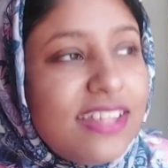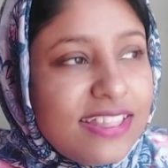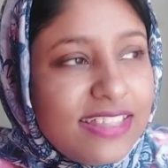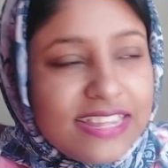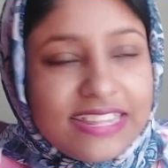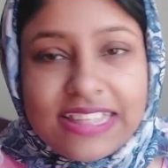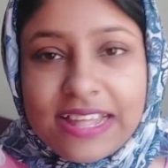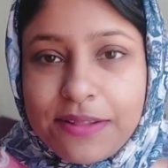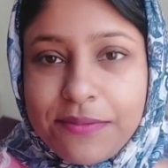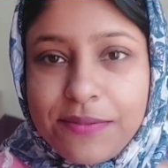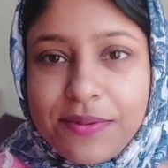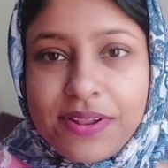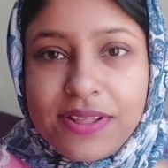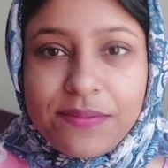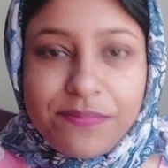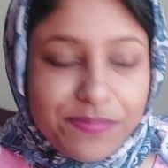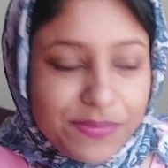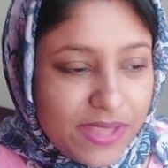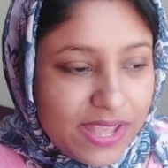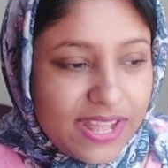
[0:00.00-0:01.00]
দিয়ে তারপরে
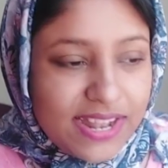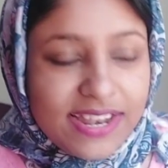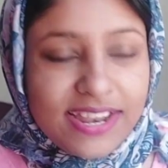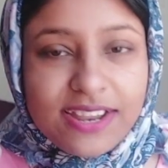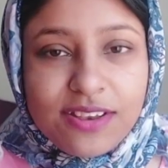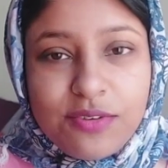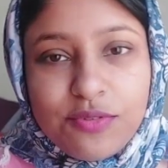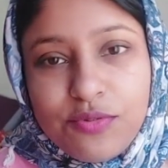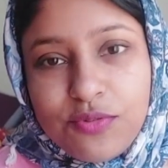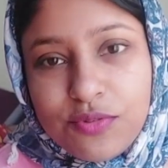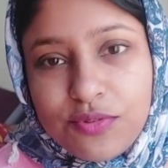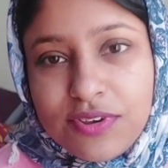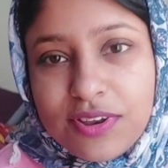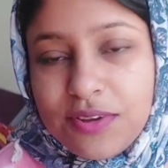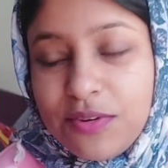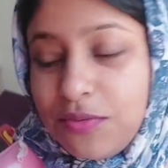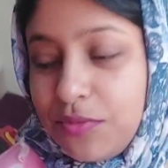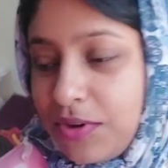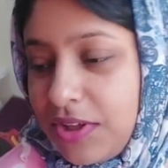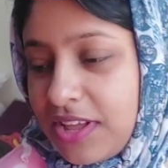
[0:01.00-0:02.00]
এখানে একটু টুকটা
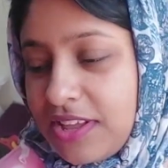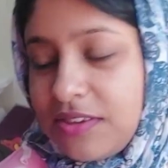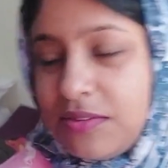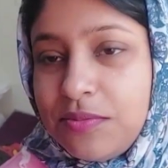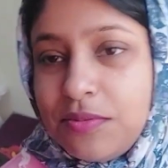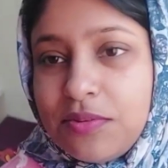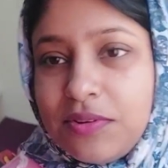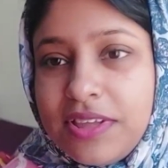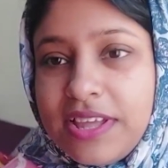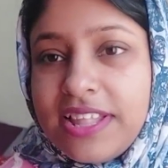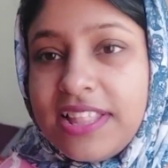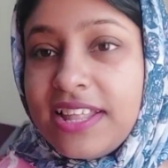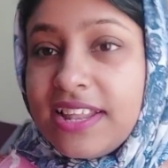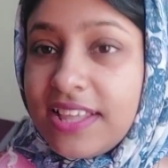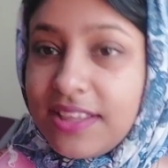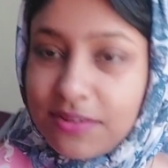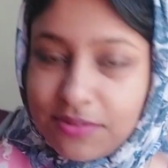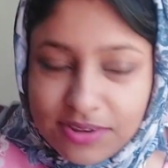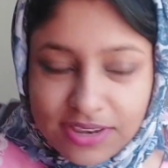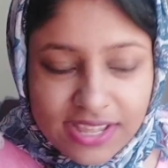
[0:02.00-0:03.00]
ঘুরে আসবো
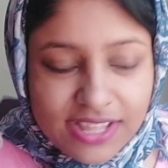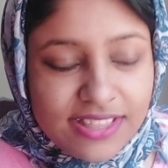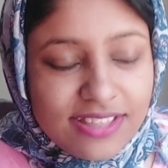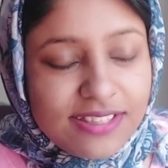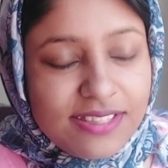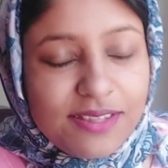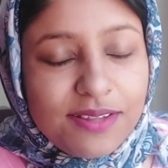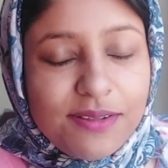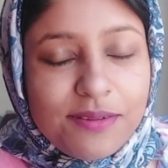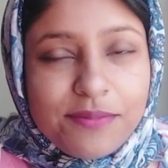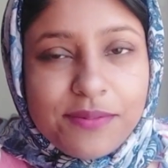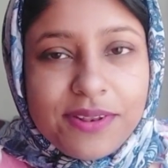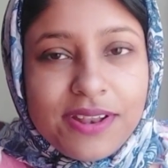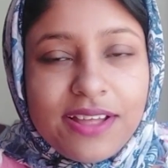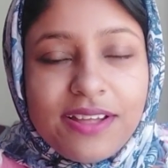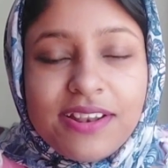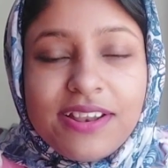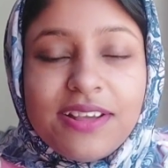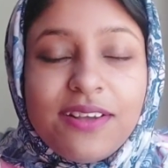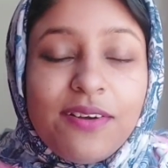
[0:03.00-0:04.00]
এদেরকেও নিয়ে যেতে হবে
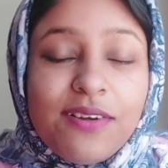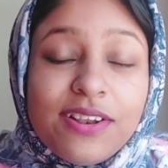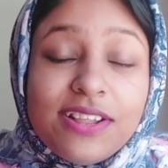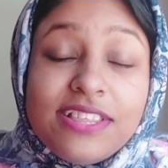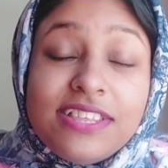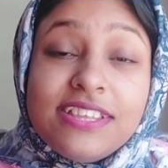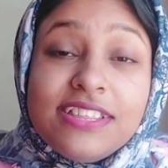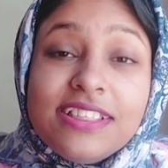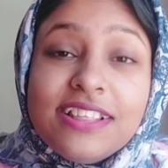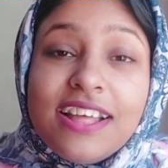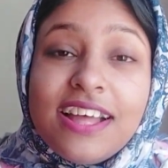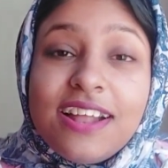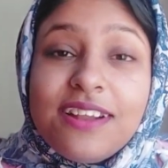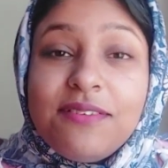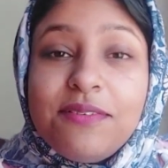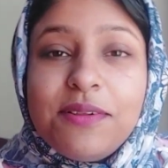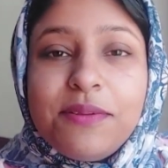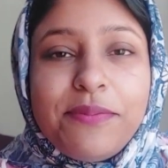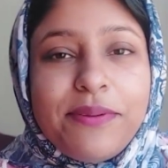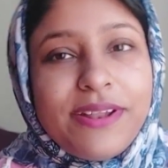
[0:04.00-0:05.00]
নাহলে ঘরে চিৎকার
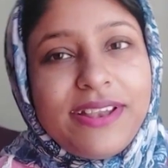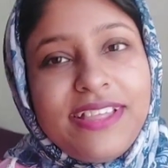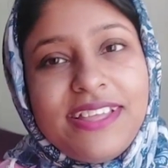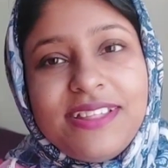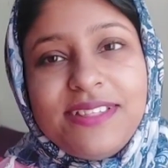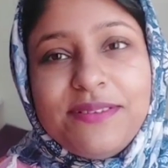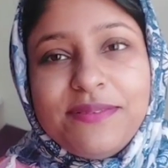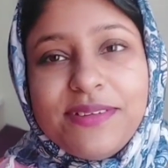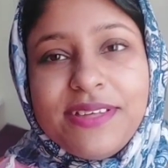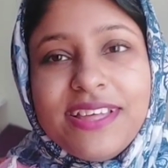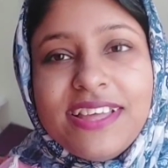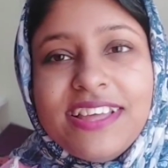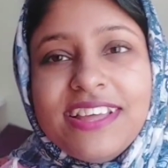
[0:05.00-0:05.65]
করে ফাটিয়ে দেবে